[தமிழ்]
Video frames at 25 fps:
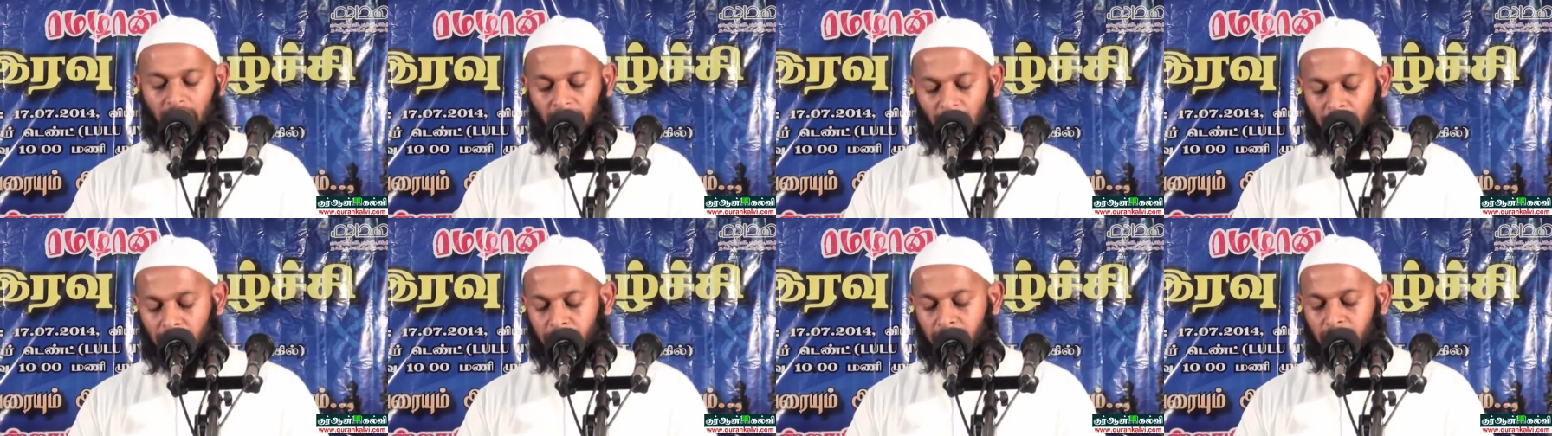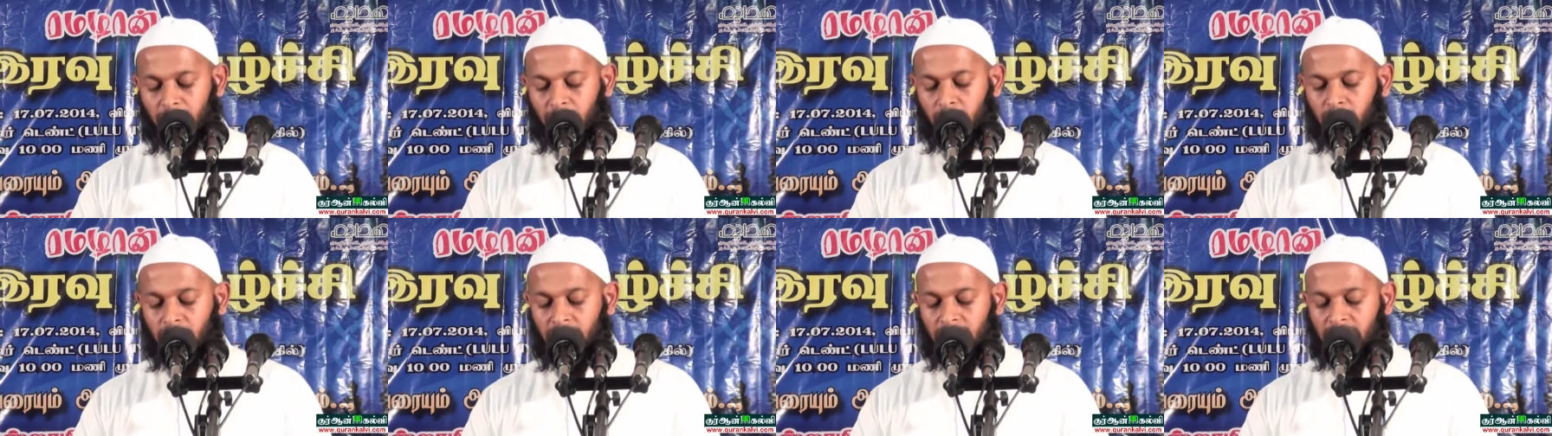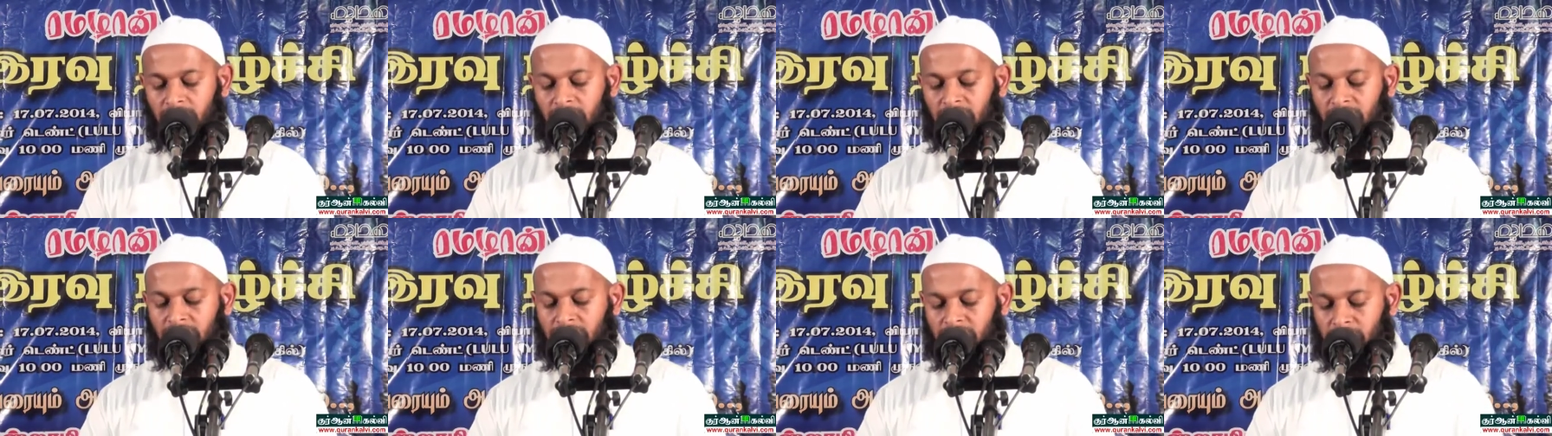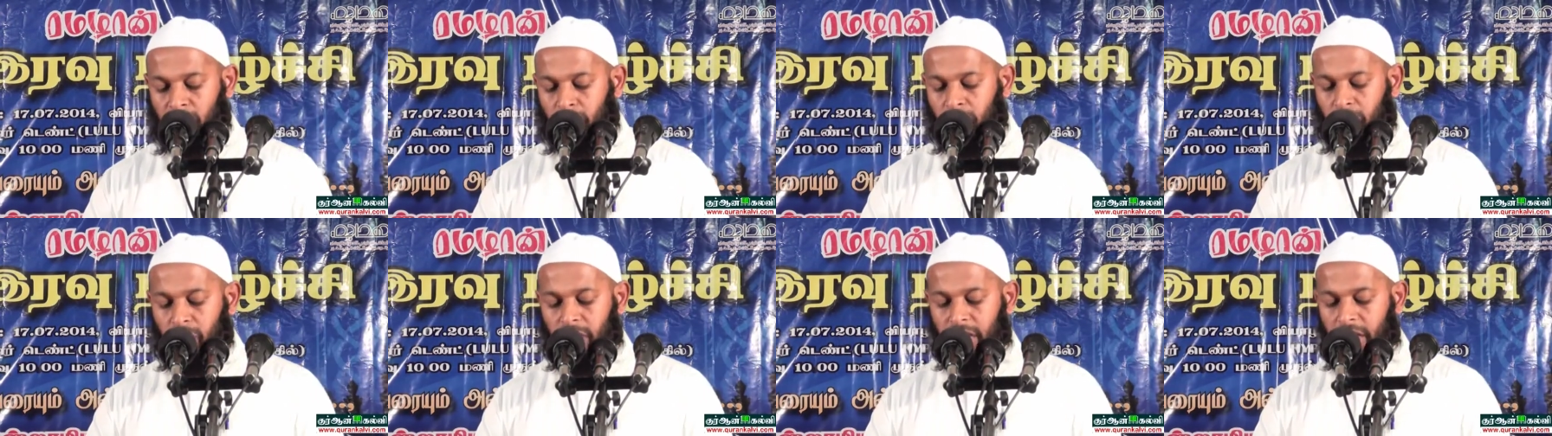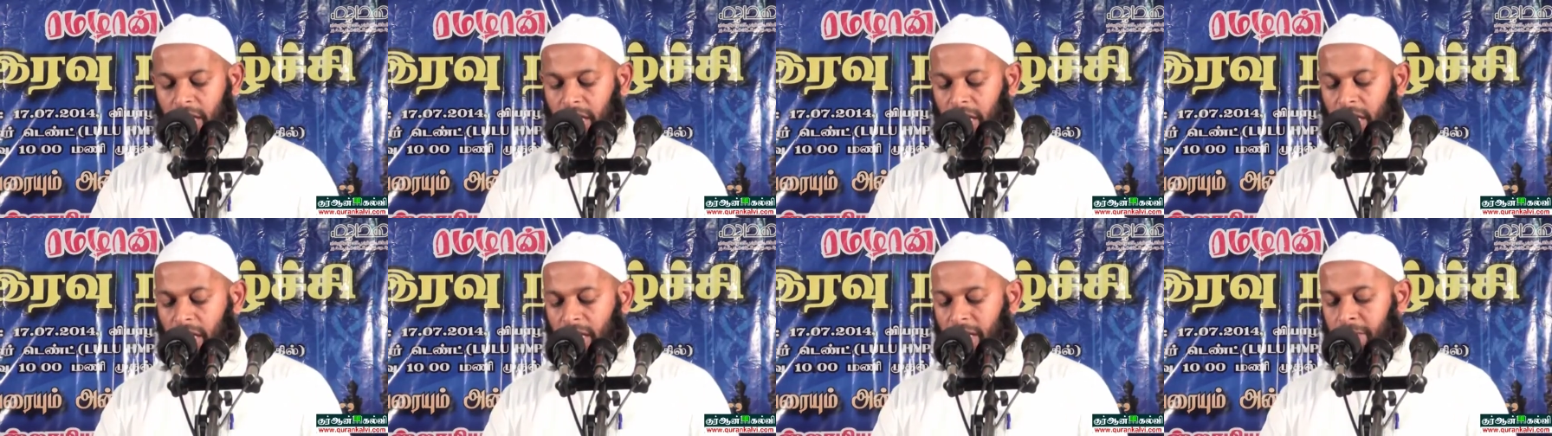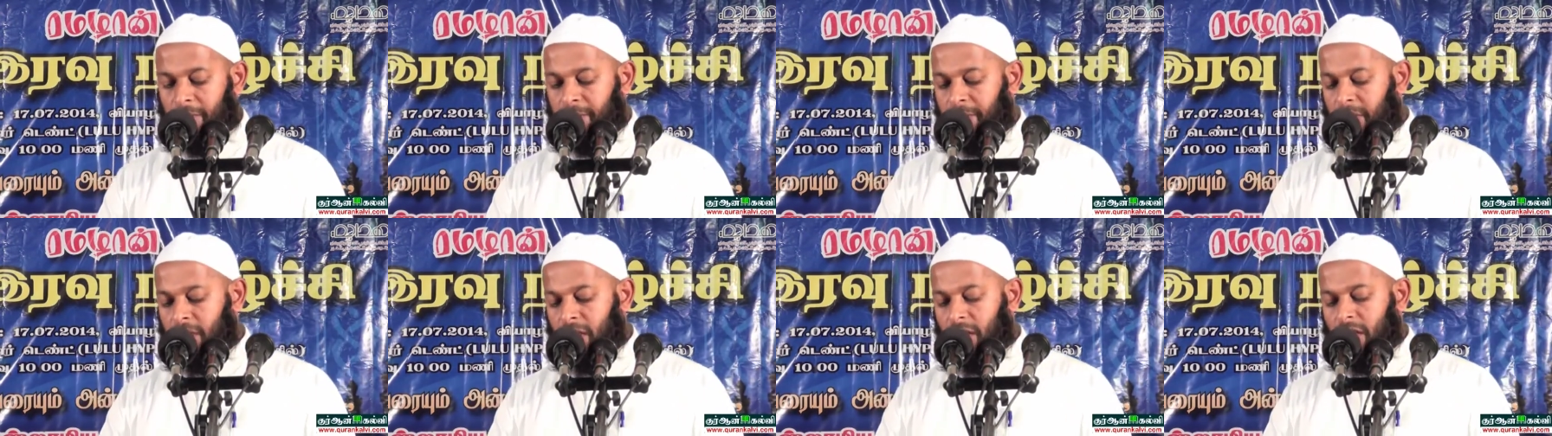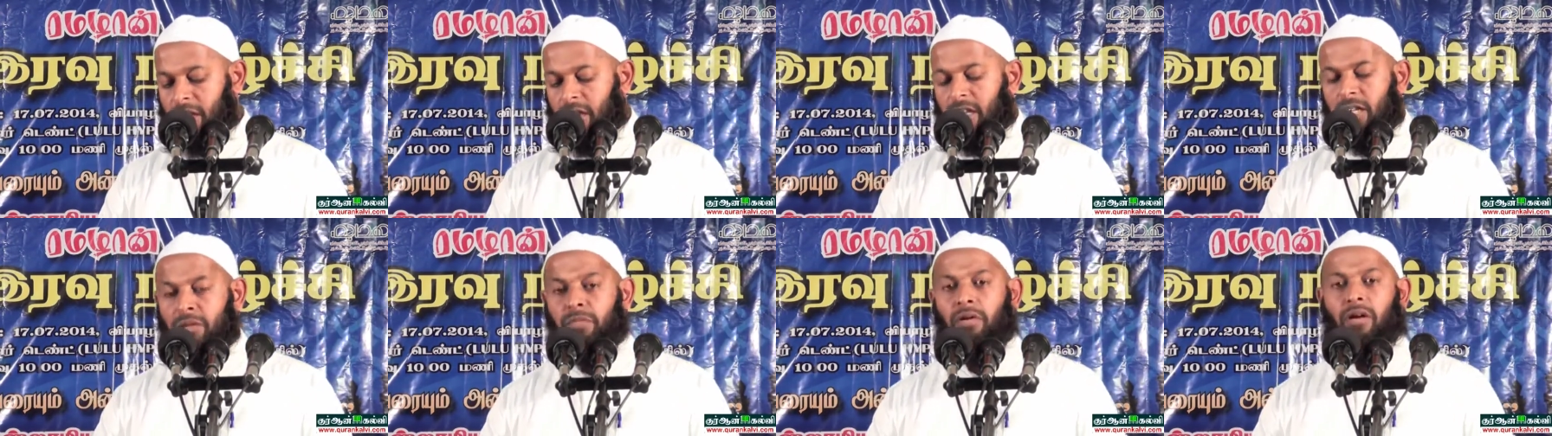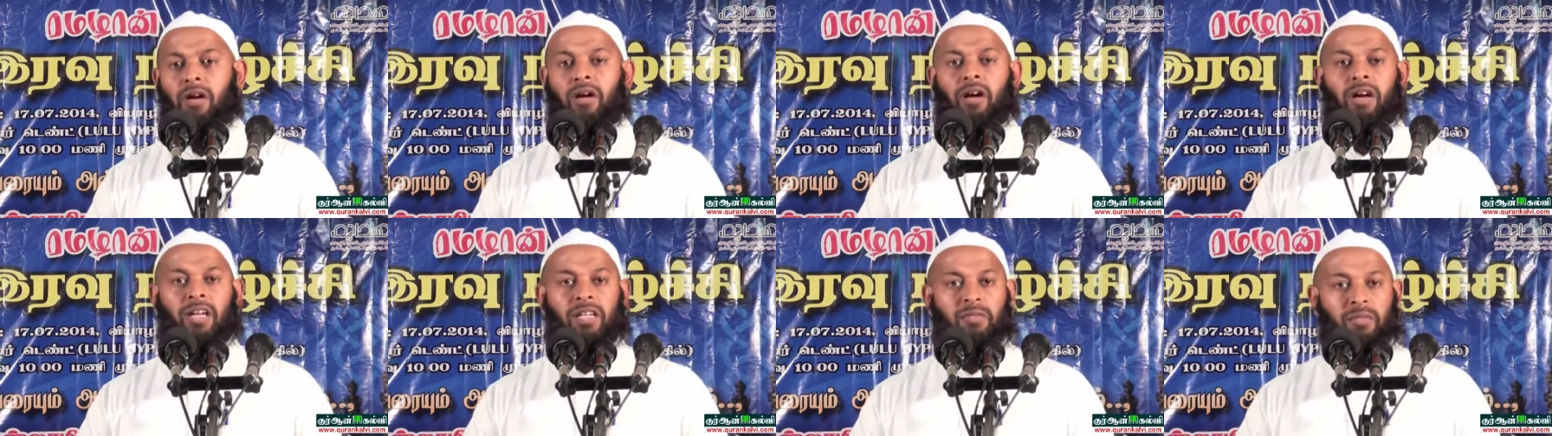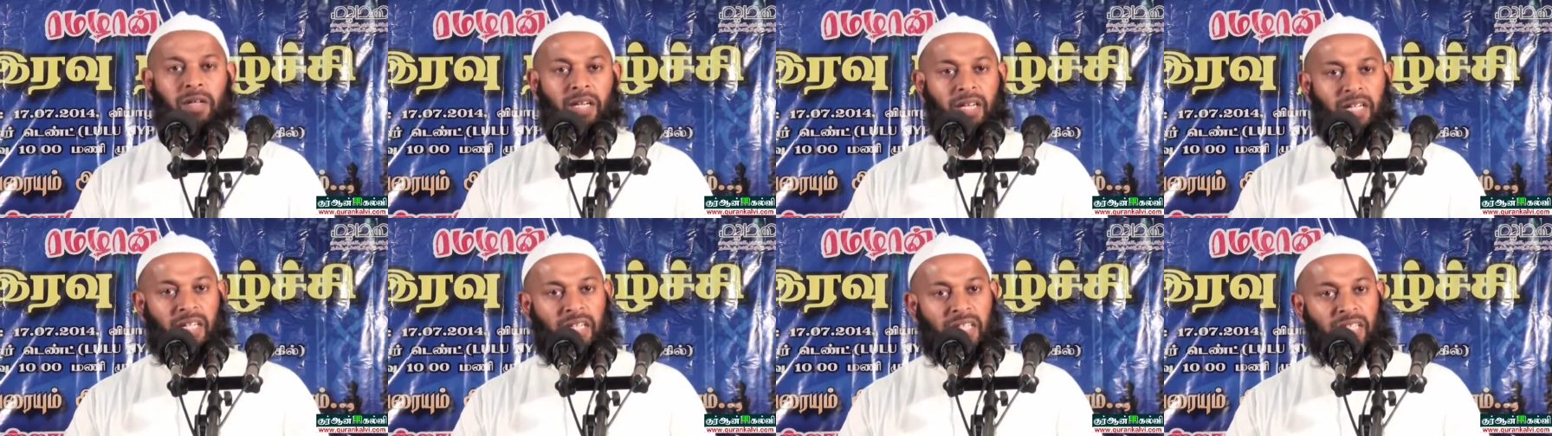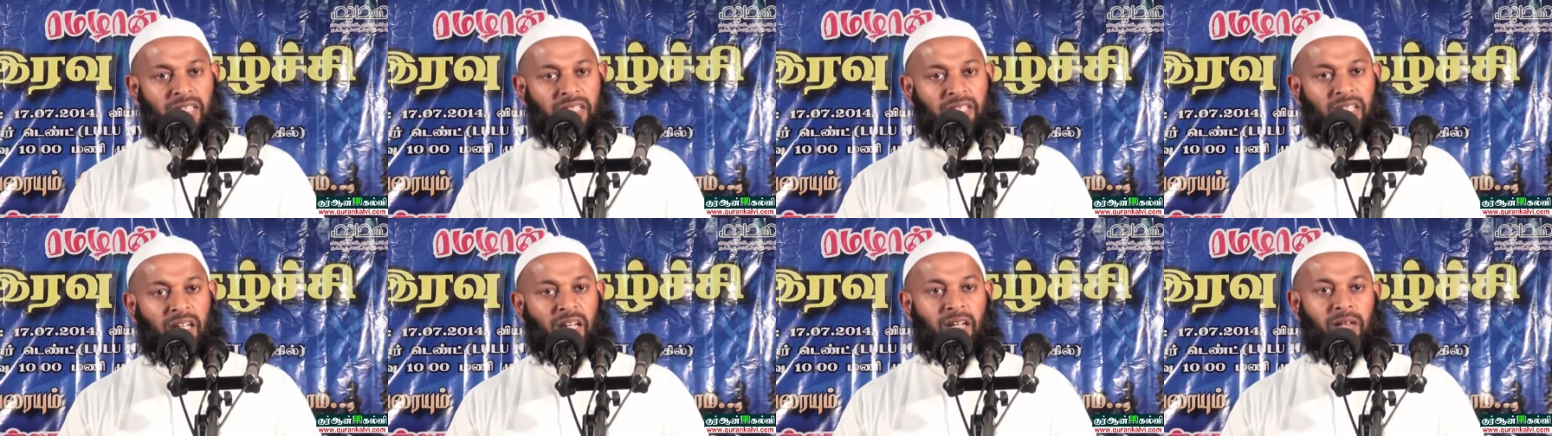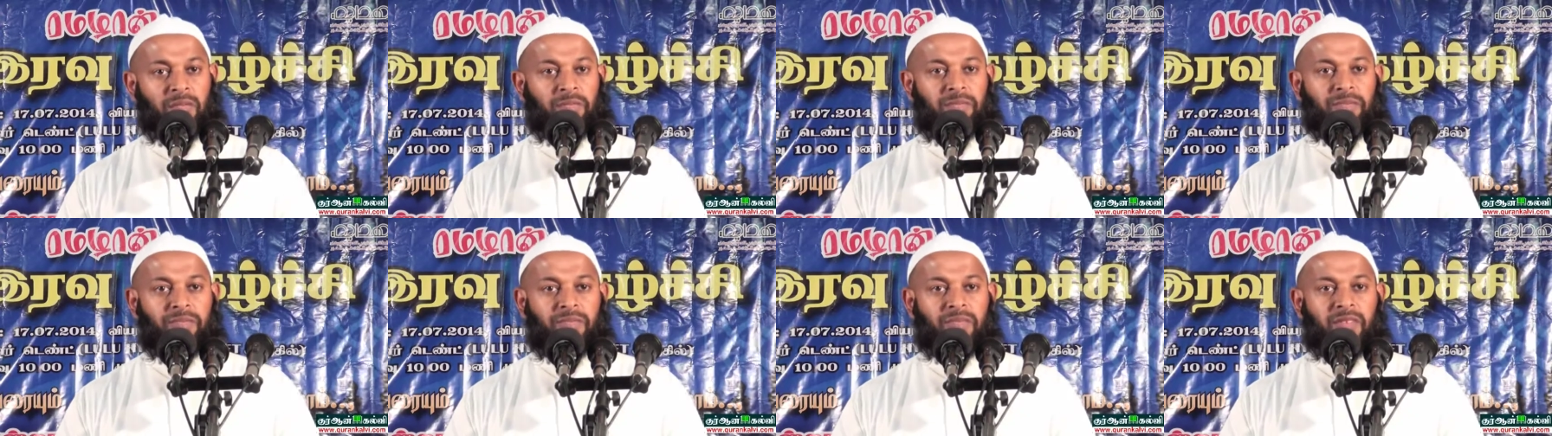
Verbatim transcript: அன்பிற்குரிய சகோதரர்களே இப்ராஹிம் அலஹி சலாம்